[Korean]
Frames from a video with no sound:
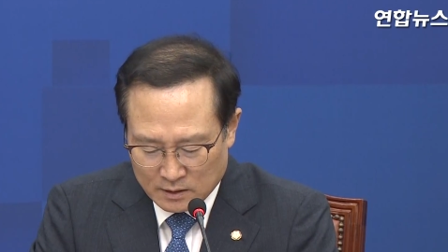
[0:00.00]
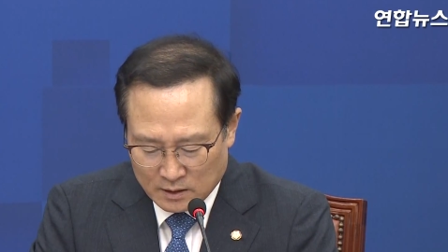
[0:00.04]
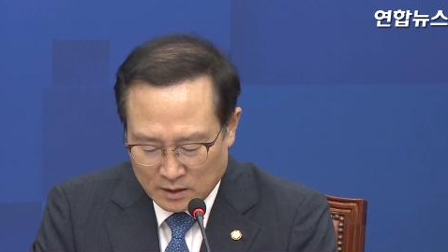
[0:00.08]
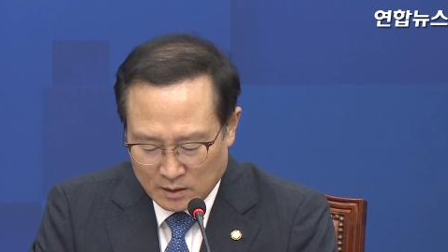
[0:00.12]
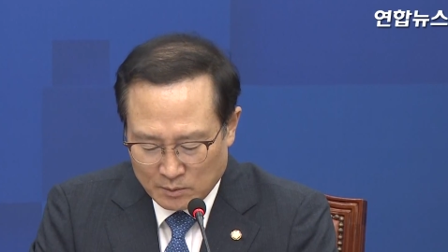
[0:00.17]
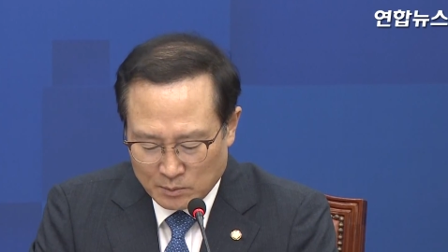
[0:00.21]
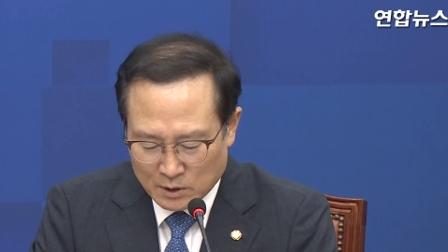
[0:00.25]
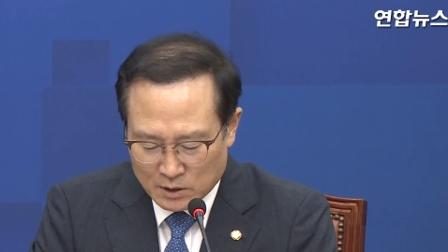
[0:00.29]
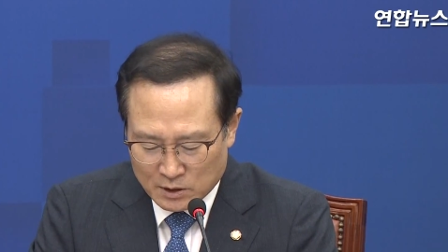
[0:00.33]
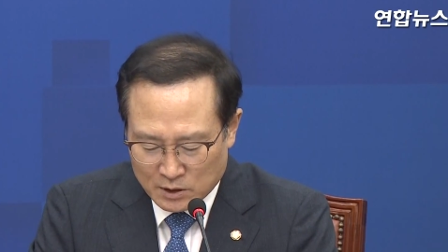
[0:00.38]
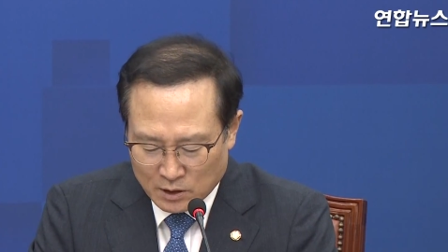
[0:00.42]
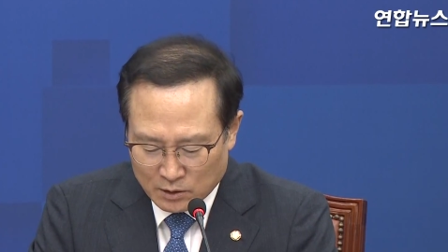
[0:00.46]

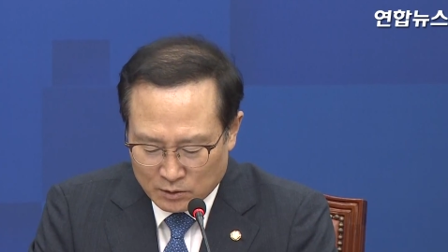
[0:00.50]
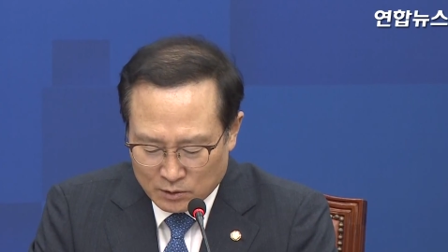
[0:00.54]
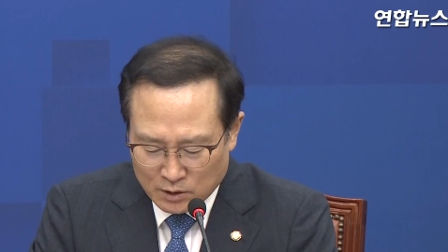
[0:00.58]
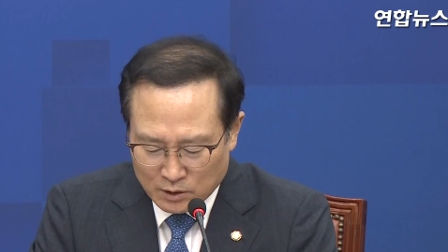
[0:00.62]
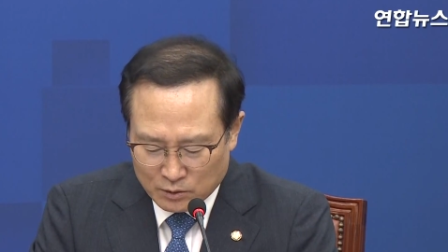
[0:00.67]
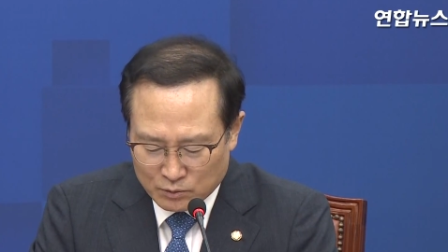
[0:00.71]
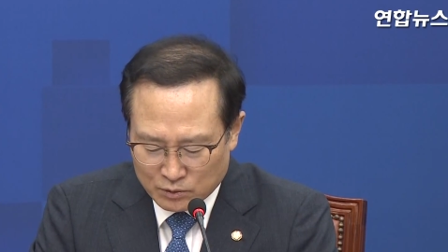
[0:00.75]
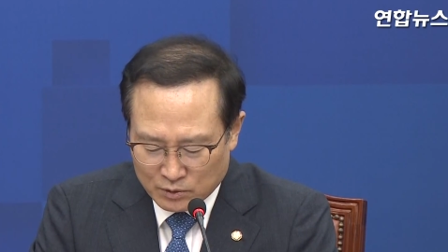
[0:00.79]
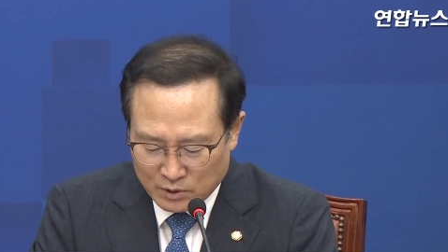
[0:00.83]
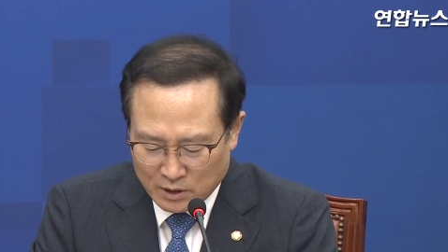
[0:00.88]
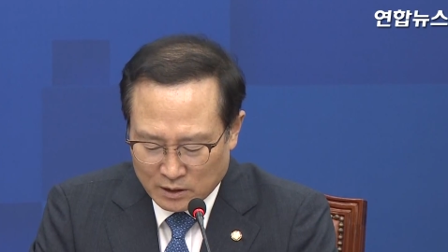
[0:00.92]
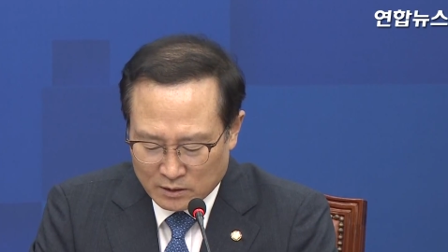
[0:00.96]
이번
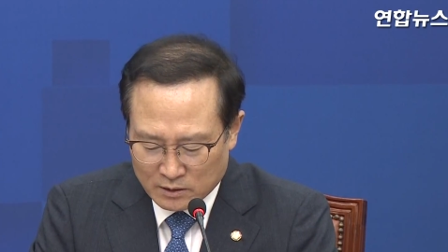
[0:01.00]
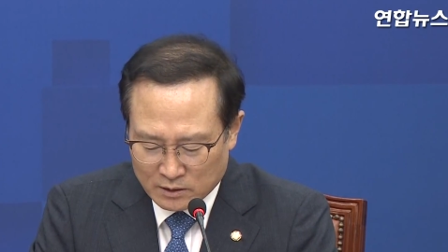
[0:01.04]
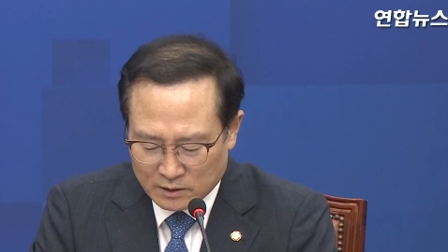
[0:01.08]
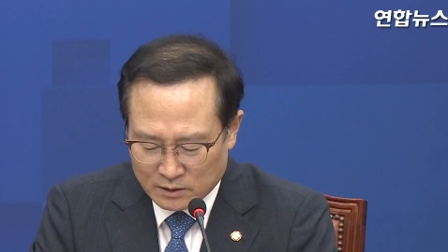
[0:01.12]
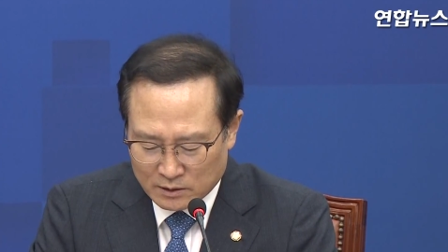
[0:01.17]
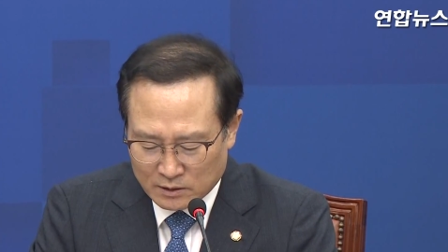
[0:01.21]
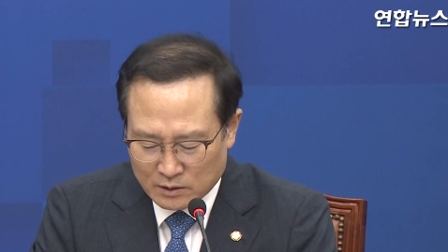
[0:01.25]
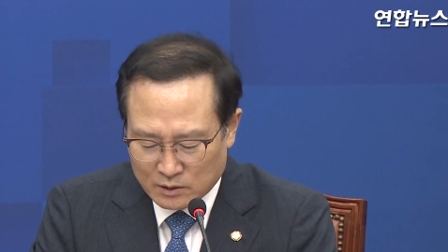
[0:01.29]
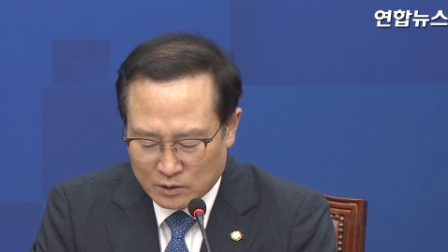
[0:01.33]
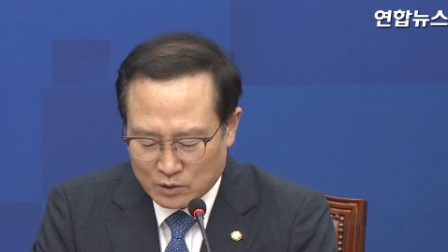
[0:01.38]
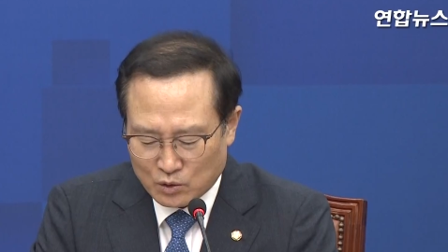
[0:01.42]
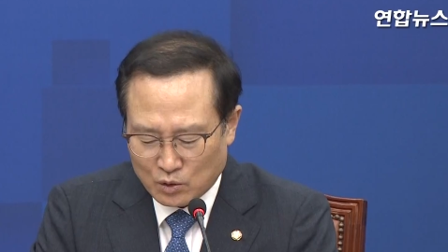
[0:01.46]

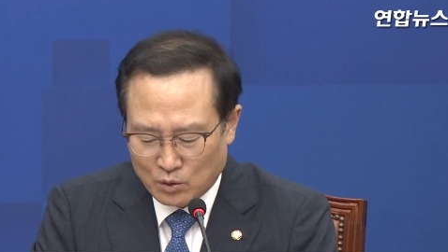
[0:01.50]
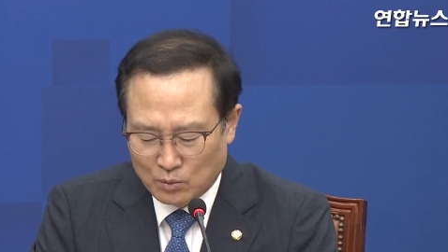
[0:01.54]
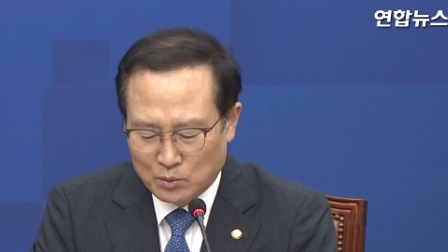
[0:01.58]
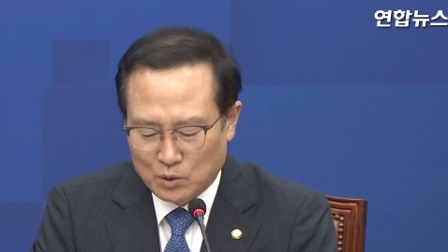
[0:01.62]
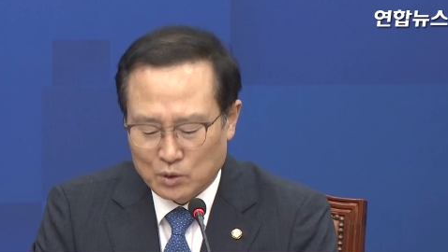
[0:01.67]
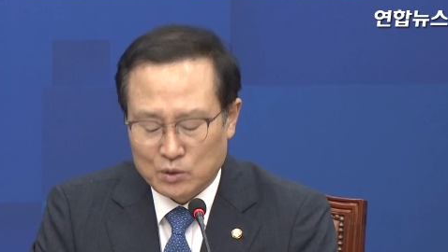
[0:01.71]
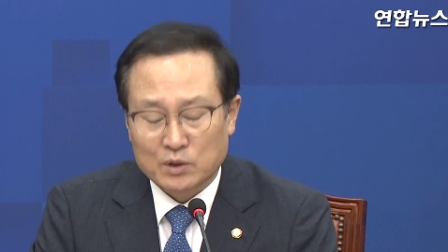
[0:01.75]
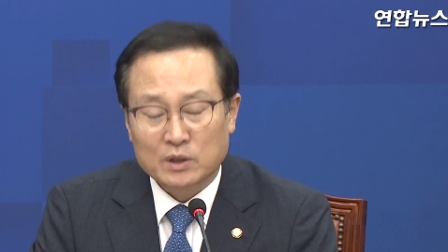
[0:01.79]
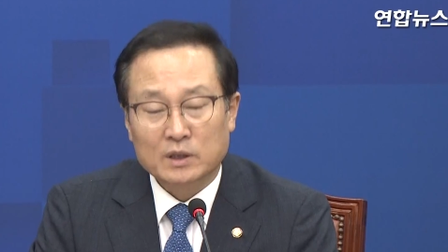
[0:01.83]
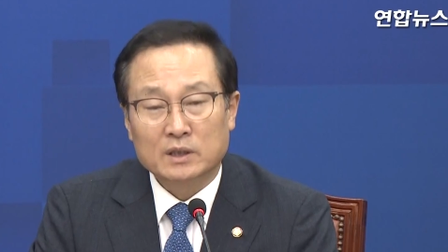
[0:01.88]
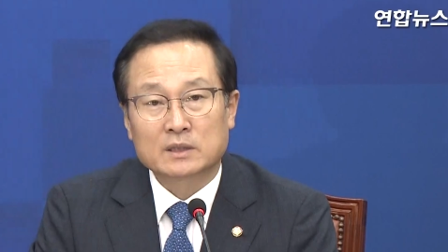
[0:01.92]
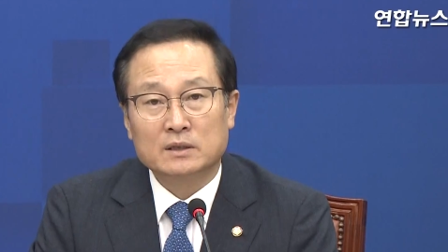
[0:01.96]
정기국회는
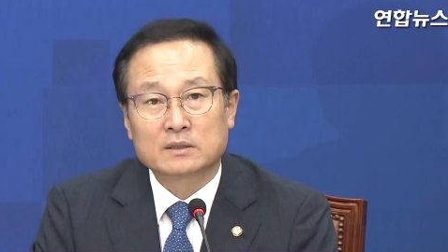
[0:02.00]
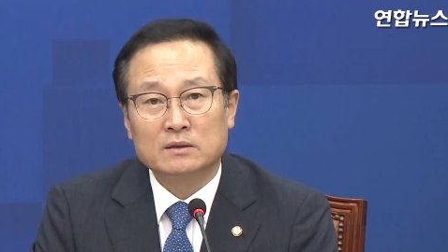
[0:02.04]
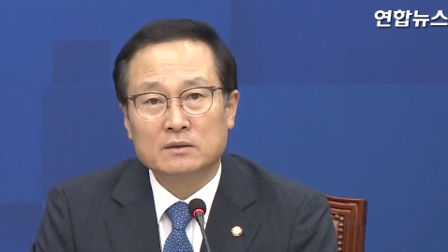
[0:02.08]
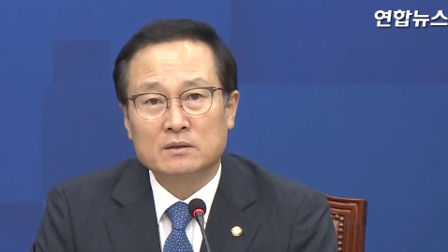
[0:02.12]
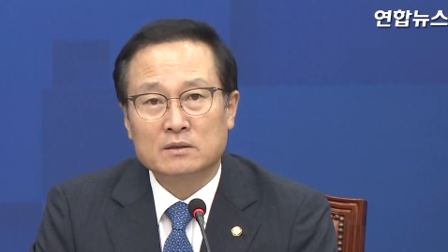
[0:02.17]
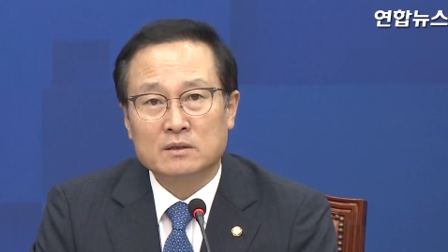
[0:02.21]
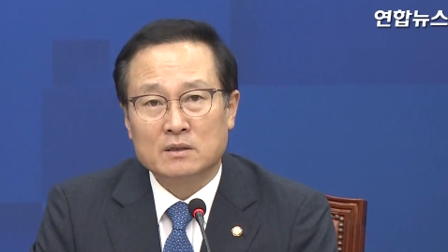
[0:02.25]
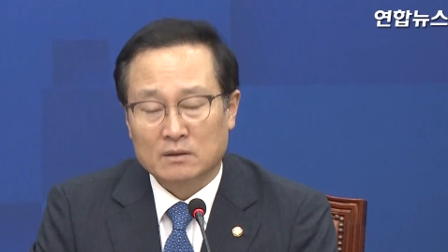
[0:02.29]
소모적인